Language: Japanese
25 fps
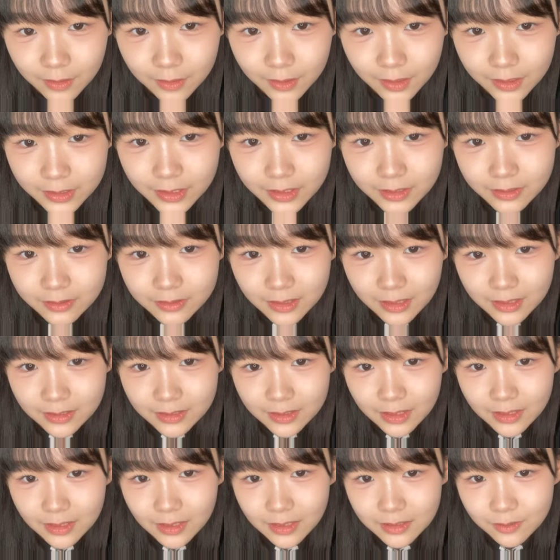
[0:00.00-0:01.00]
焼肉単
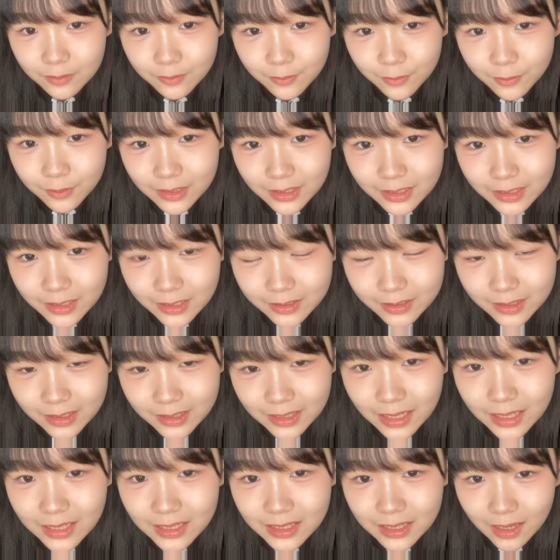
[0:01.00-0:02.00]
体だと物足りなくて
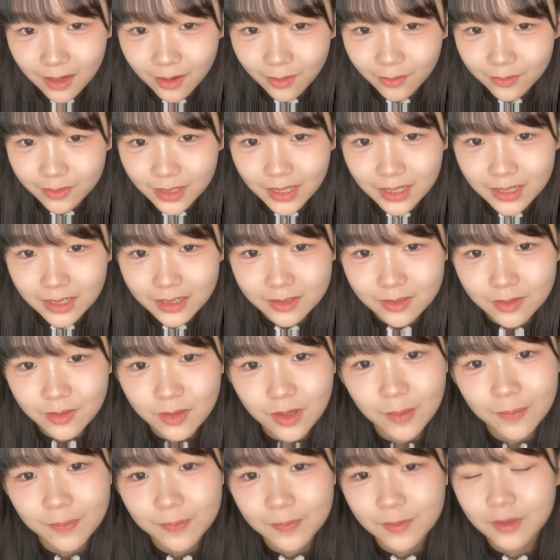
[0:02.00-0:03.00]
何だろうなんと
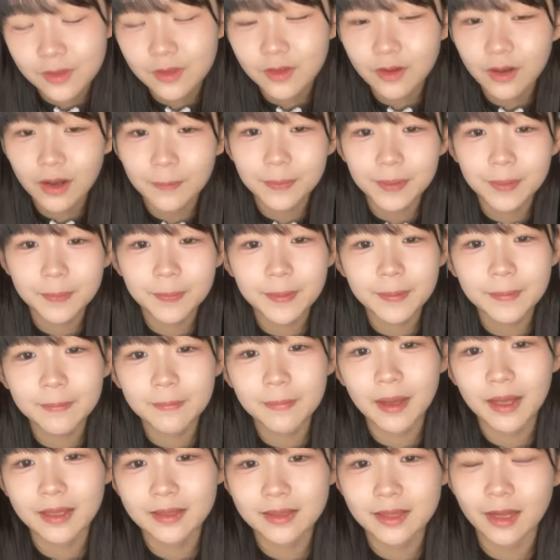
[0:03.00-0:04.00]
かとか
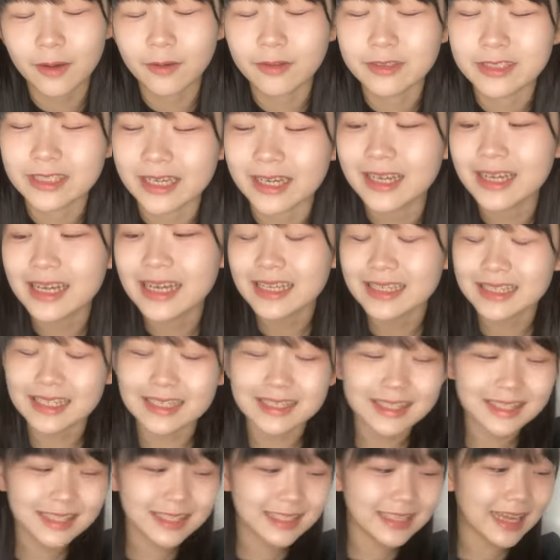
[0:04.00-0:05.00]
ビビンバ頼んじゃう
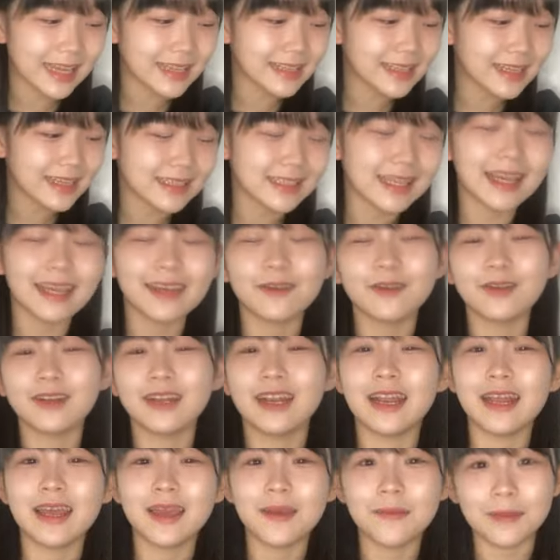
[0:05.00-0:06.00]
さつき大体最後
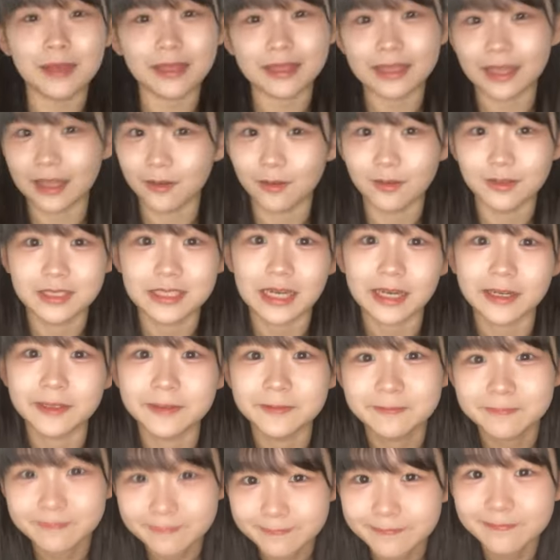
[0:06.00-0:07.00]
に冷麺頼んじゃ
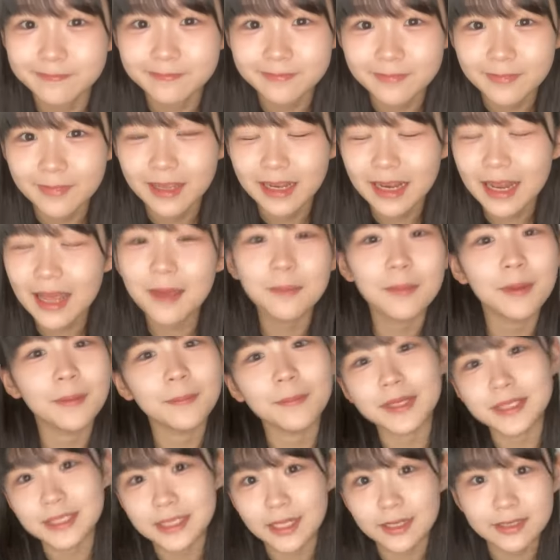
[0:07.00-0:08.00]
う冷
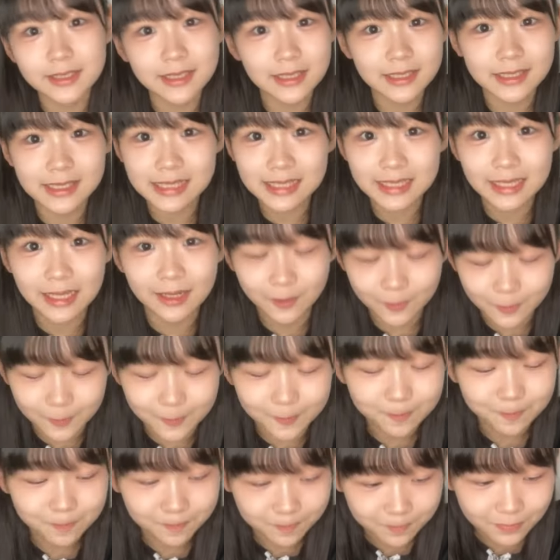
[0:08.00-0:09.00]
麺めちゃくちゃ好きなの
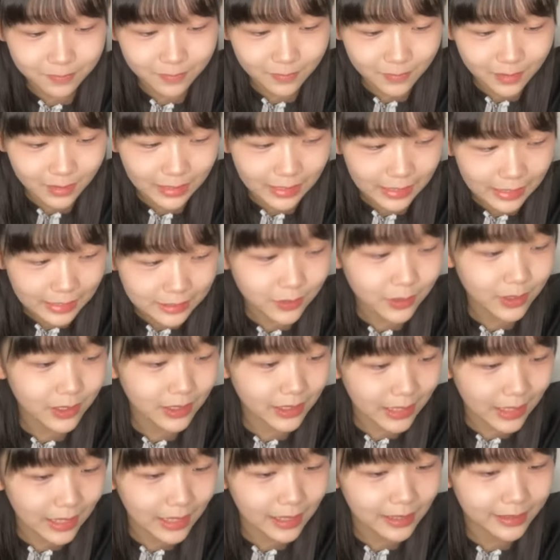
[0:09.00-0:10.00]
そ
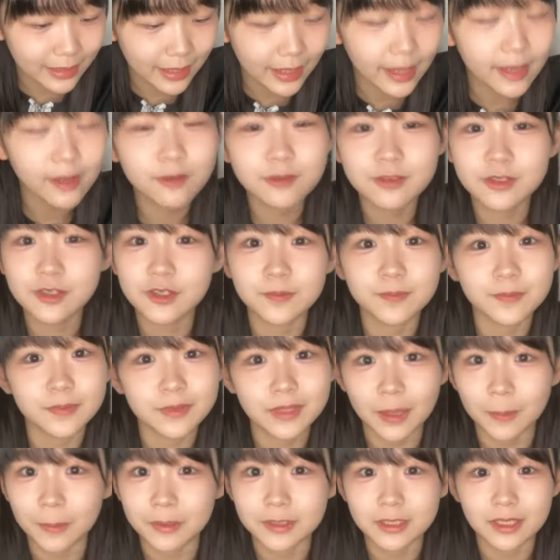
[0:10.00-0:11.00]
れか
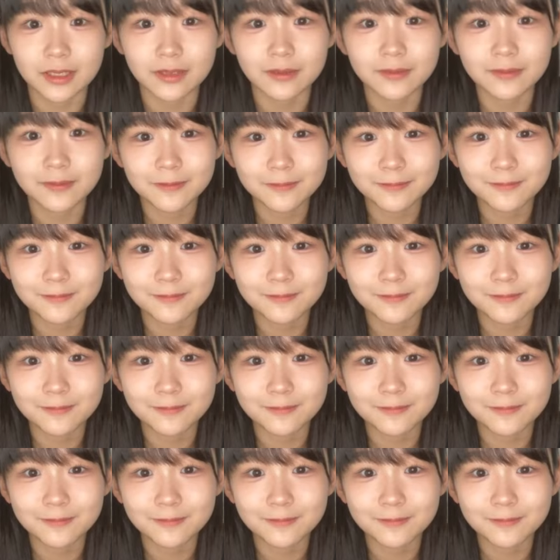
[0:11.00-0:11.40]
テールスープ食べちゃう